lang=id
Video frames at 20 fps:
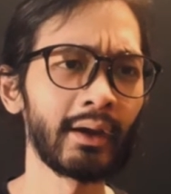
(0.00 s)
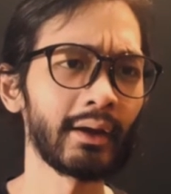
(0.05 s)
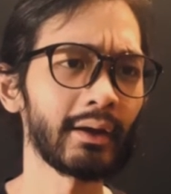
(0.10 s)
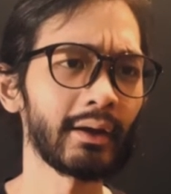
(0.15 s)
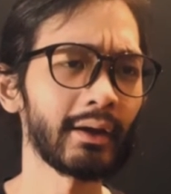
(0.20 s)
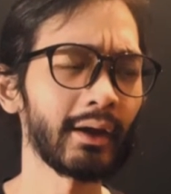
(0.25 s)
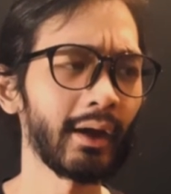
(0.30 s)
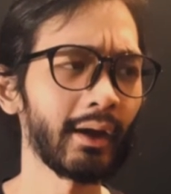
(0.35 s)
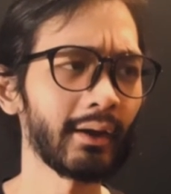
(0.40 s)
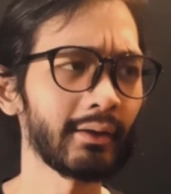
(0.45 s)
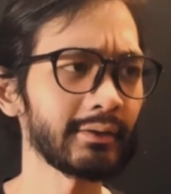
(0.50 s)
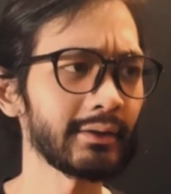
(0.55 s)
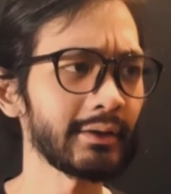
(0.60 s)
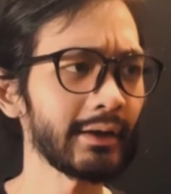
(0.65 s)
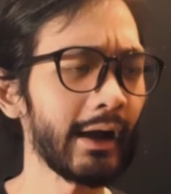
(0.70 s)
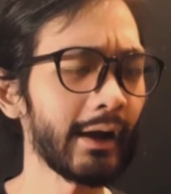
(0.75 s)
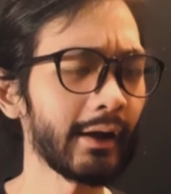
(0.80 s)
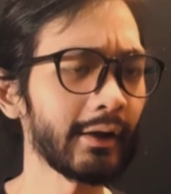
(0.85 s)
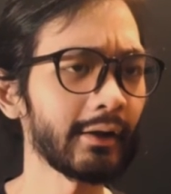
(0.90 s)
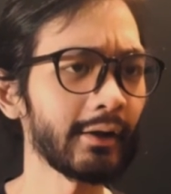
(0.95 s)
ke yang
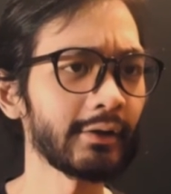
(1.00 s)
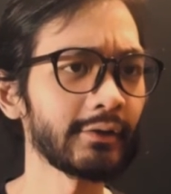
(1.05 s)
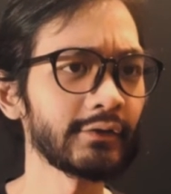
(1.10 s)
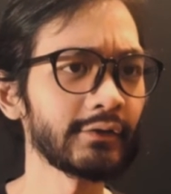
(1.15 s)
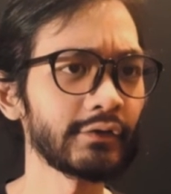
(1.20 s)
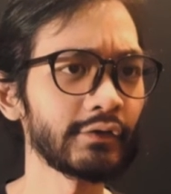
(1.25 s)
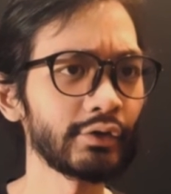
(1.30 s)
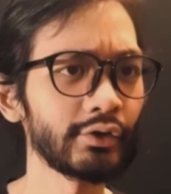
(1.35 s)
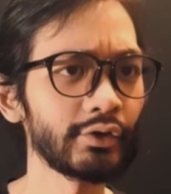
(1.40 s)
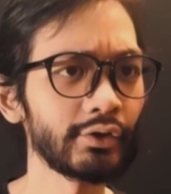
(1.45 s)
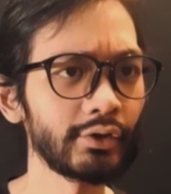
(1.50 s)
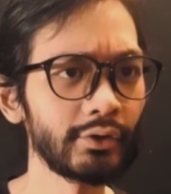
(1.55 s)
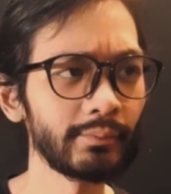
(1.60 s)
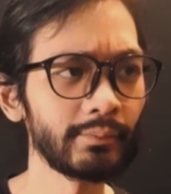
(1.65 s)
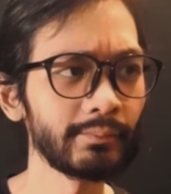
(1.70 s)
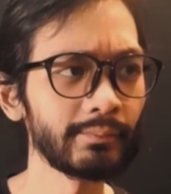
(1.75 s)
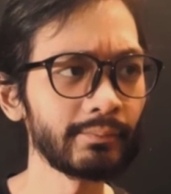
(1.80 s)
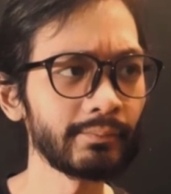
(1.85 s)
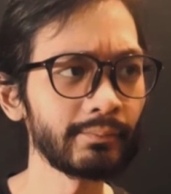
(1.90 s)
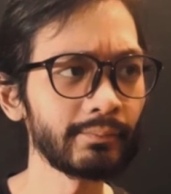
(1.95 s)
terakhir yang cukup
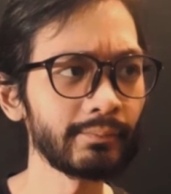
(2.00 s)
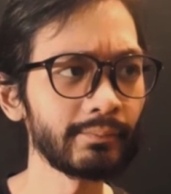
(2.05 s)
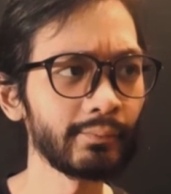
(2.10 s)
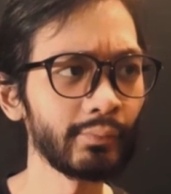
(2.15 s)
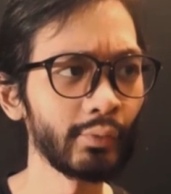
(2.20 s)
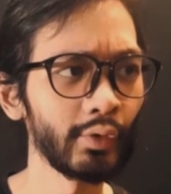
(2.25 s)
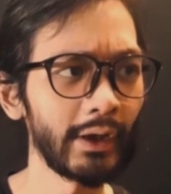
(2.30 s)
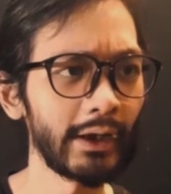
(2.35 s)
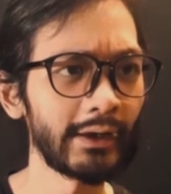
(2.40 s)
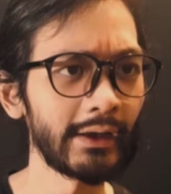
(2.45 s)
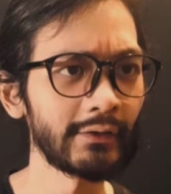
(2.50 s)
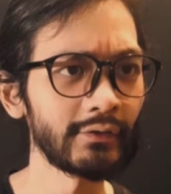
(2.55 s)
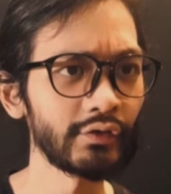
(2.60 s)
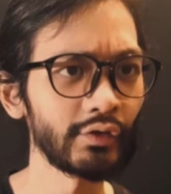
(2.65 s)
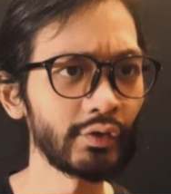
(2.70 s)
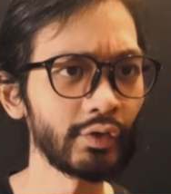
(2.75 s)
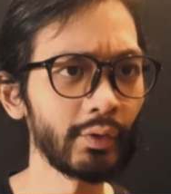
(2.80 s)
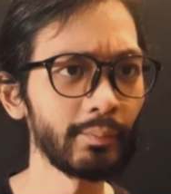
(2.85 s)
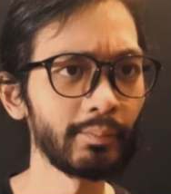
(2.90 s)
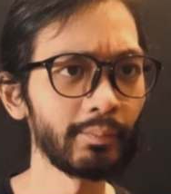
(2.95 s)
mungkin
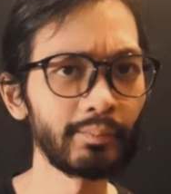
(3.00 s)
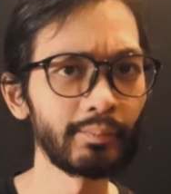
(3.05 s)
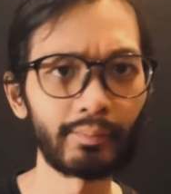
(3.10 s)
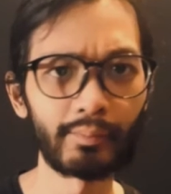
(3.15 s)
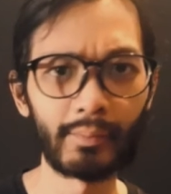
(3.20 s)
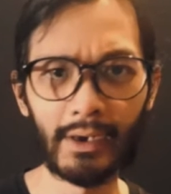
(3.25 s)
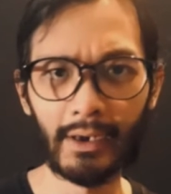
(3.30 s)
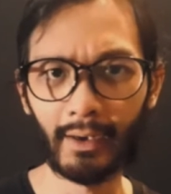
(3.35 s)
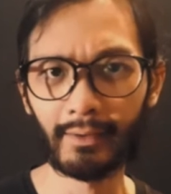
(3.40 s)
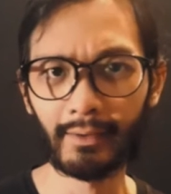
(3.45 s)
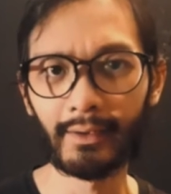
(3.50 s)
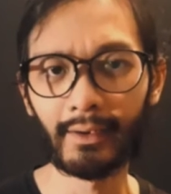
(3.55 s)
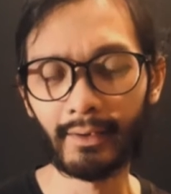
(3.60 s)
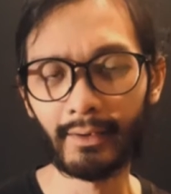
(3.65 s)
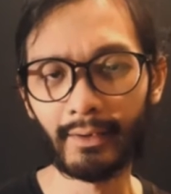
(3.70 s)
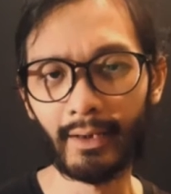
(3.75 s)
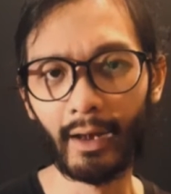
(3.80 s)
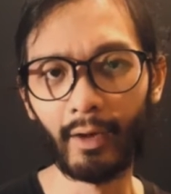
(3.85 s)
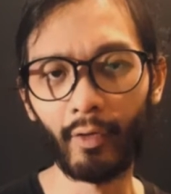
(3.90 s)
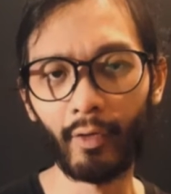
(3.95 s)
cukup banyak
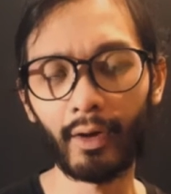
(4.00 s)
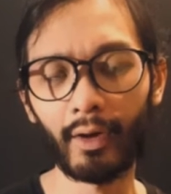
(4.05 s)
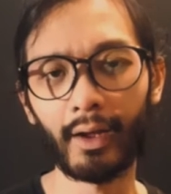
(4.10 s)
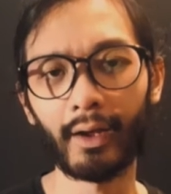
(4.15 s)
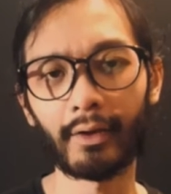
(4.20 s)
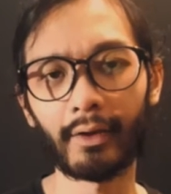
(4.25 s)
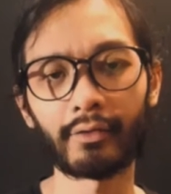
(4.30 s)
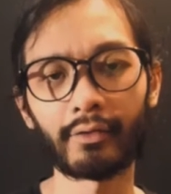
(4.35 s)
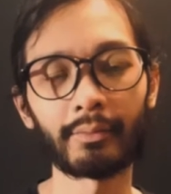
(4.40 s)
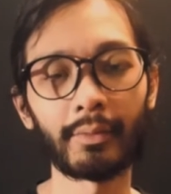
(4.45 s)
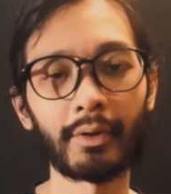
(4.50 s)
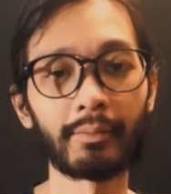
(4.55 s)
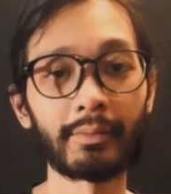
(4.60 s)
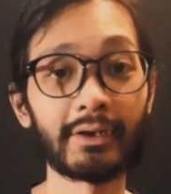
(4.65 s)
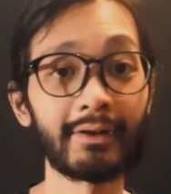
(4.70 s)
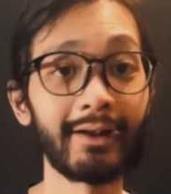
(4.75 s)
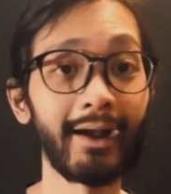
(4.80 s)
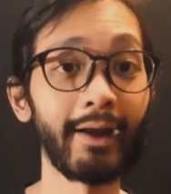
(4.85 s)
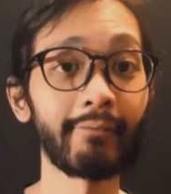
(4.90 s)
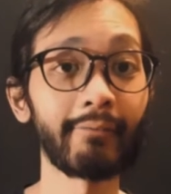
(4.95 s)
dikenal orang itu
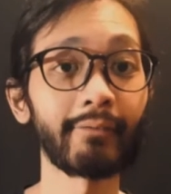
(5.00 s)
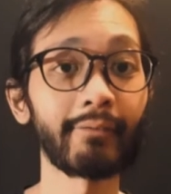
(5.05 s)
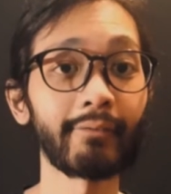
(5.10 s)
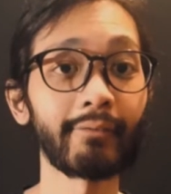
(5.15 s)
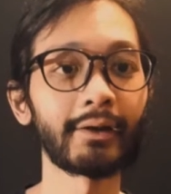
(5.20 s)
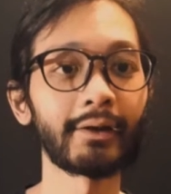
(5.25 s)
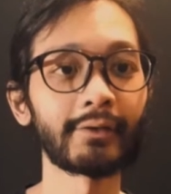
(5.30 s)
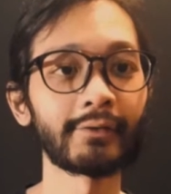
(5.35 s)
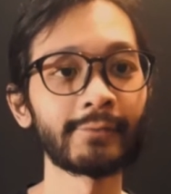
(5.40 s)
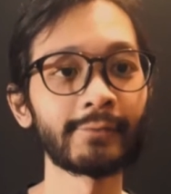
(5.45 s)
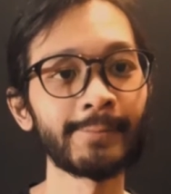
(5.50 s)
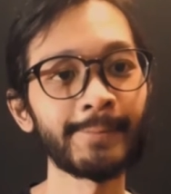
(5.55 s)
Baby Driver gitu.